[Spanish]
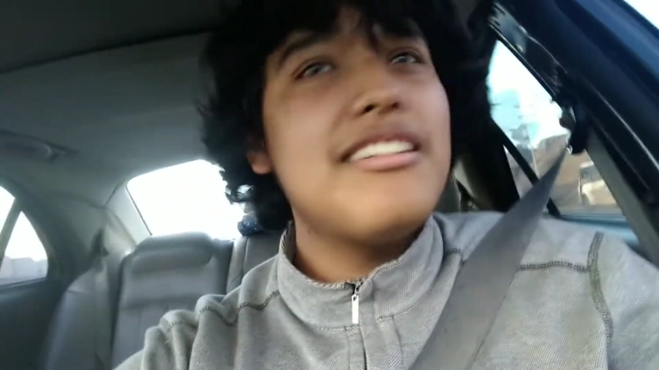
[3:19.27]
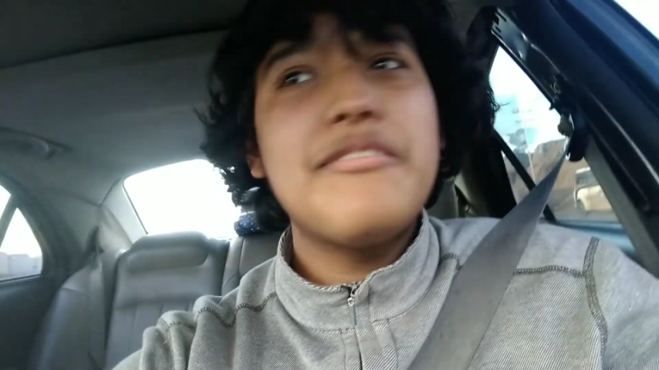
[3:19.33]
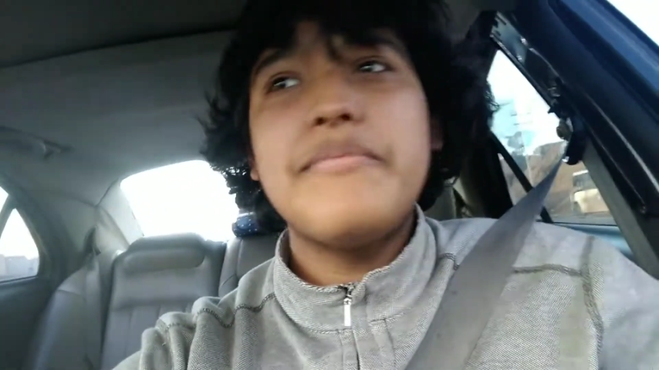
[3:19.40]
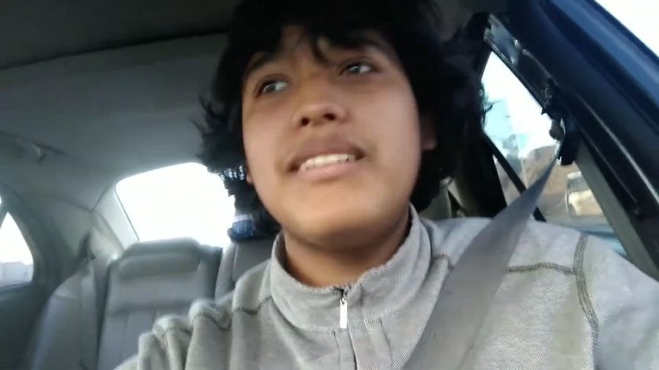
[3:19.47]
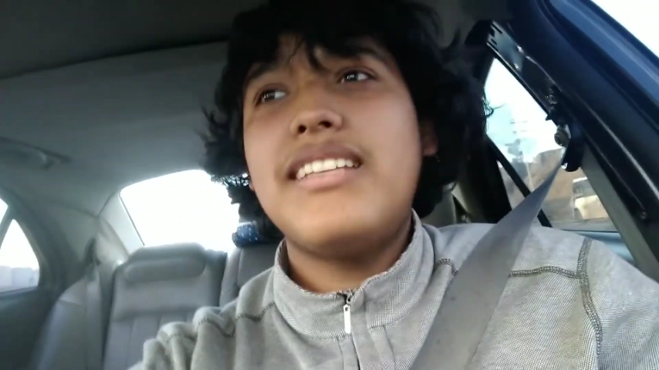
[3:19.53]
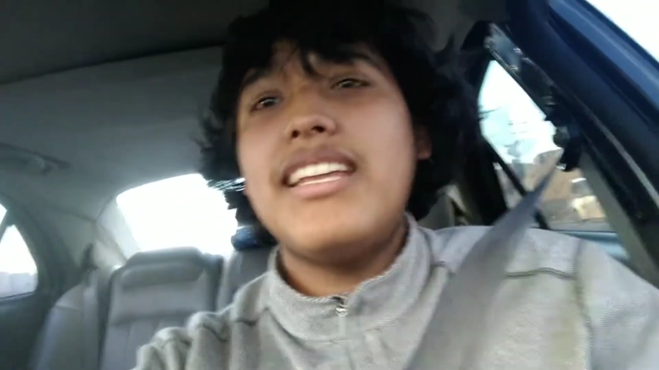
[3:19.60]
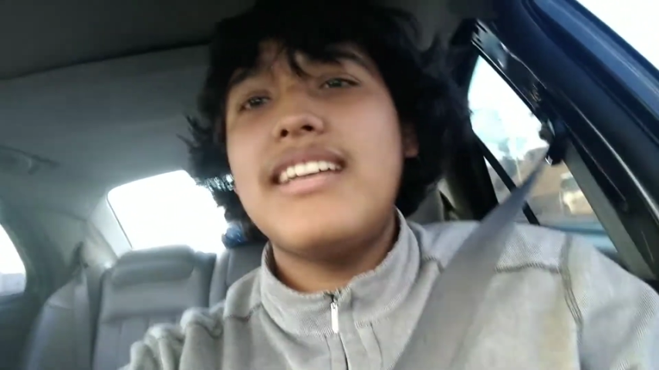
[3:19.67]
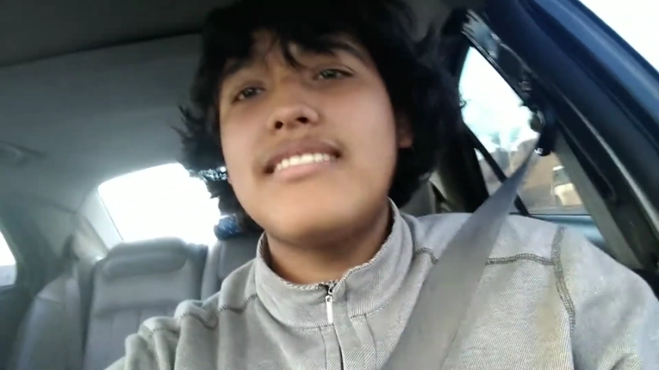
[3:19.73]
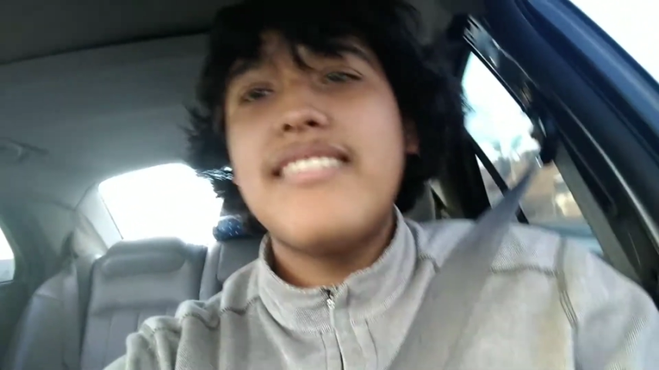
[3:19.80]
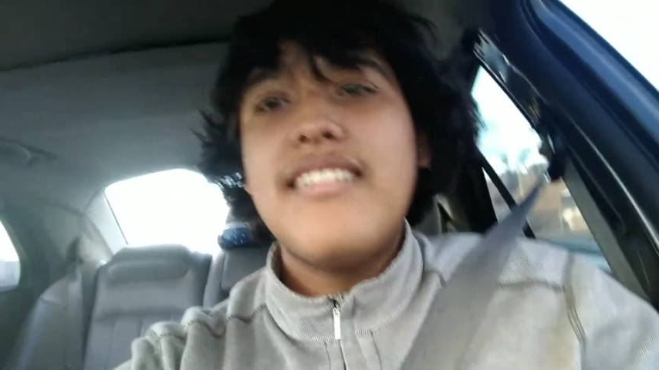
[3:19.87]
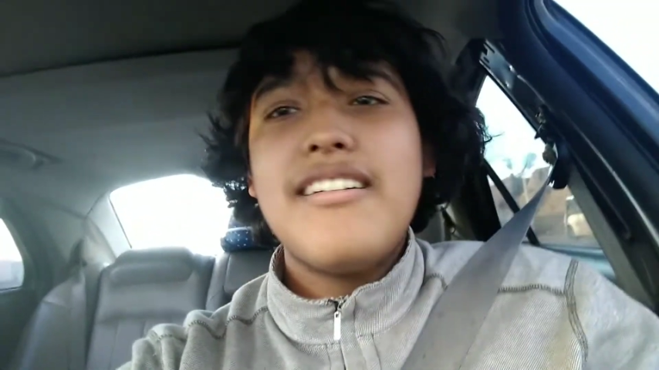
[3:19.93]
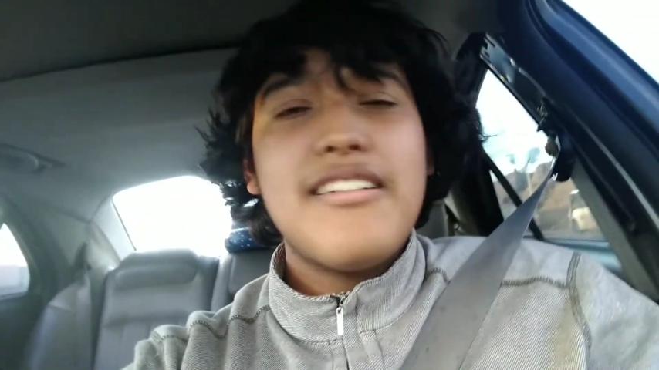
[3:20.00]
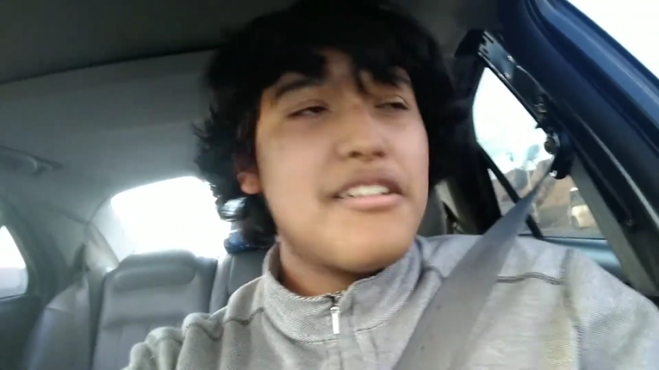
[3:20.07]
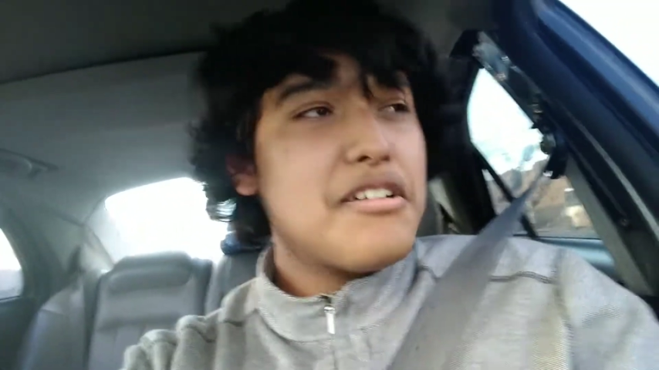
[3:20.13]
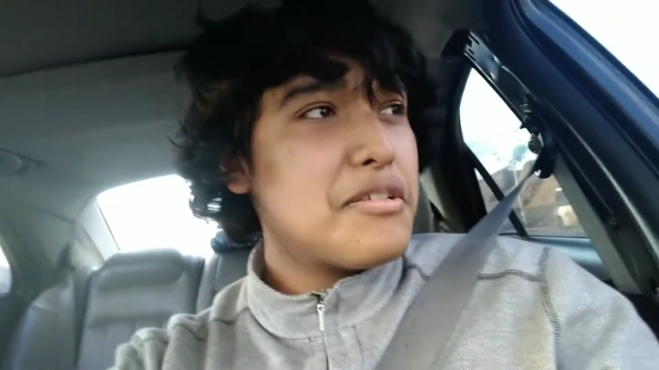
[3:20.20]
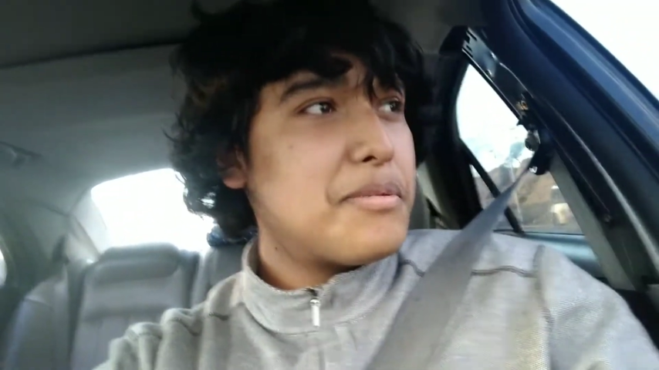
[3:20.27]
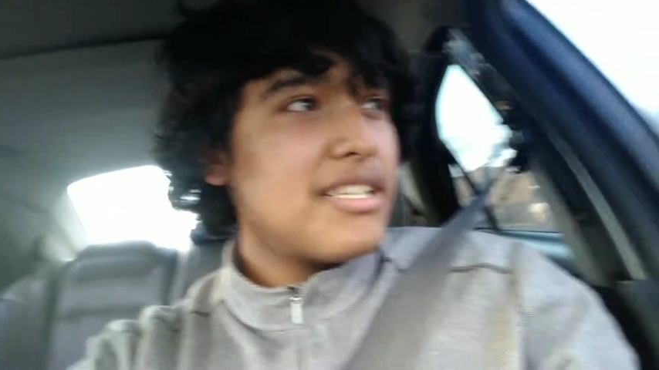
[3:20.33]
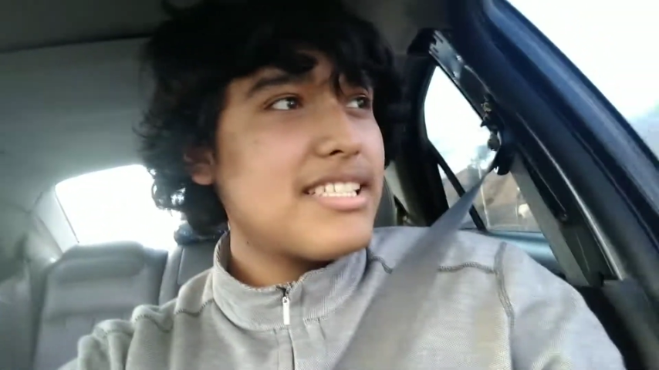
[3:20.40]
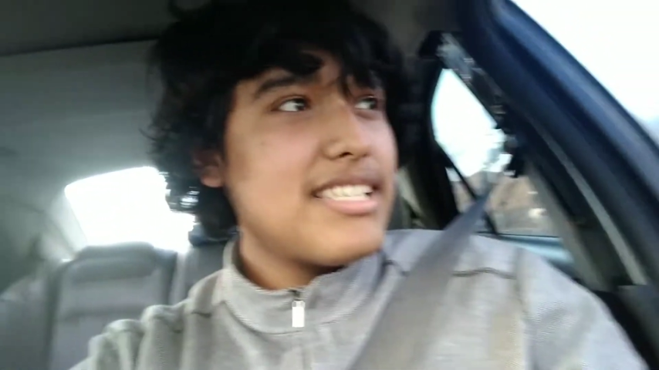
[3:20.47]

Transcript: digo mentiras? Los voy a